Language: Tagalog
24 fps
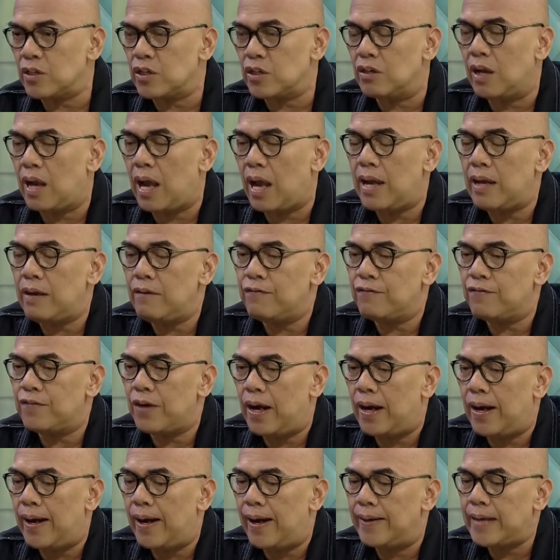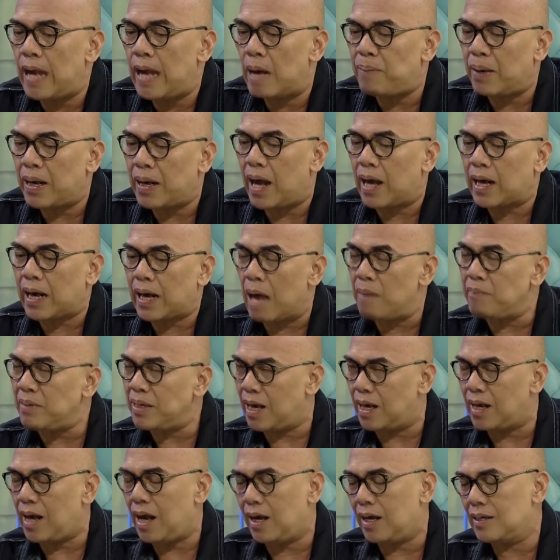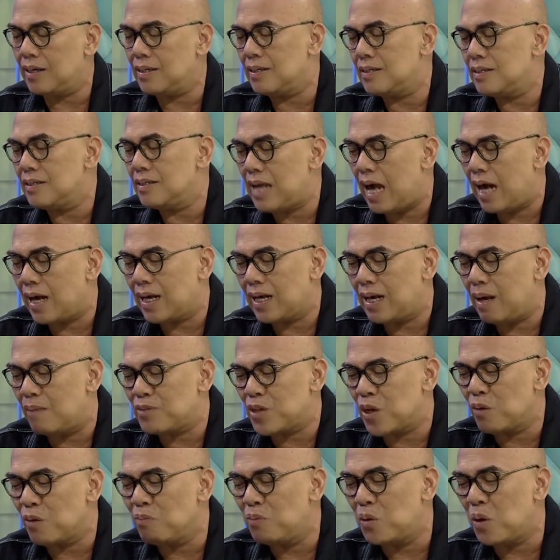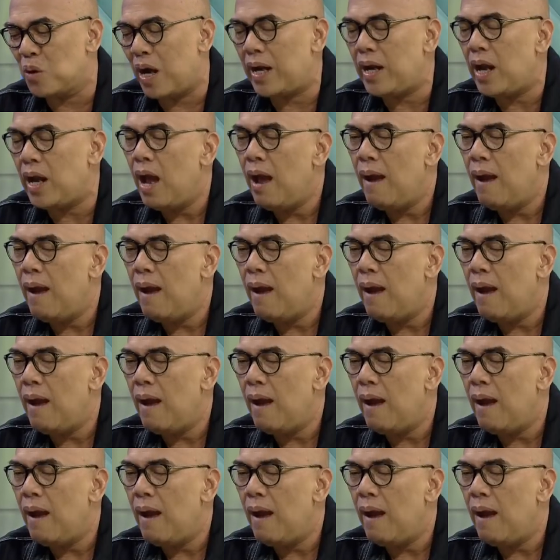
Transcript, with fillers: to your life. Uh, napakarami na ng naganap sa iyong buhay.